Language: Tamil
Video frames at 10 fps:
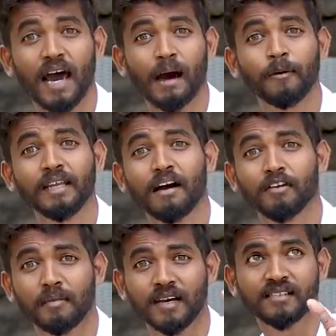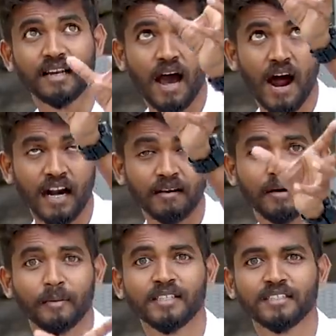ஆளா அப்படின்னு அவங்க மனசில்
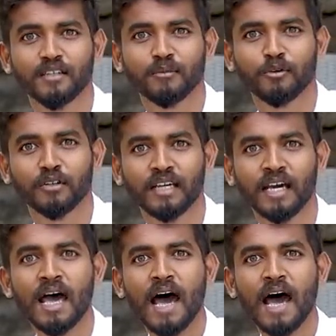ஆழமாக பதிஞ்சிருக்கும் போது